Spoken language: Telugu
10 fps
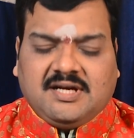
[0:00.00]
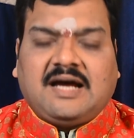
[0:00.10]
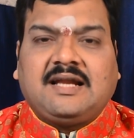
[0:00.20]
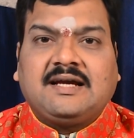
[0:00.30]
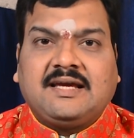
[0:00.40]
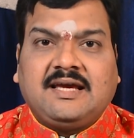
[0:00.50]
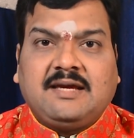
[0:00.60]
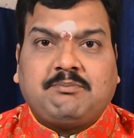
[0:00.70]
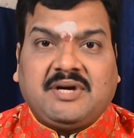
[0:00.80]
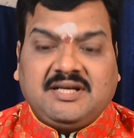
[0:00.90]
అలాగే
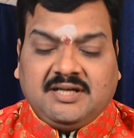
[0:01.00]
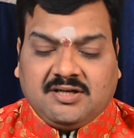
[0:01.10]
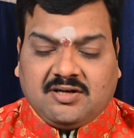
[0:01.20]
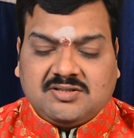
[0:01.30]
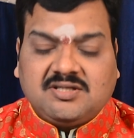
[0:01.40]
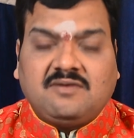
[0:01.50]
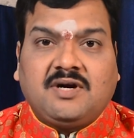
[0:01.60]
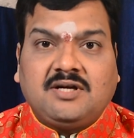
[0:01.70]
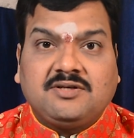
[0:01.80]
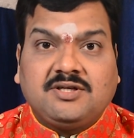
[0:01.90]
పన్నెండు రాసుల
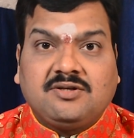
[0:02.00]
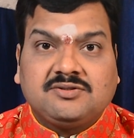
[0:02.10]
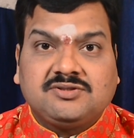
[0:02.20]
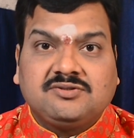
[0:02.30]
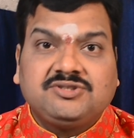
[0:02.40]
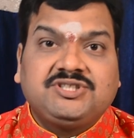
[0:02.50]
వాళ్ళు ఈరోజు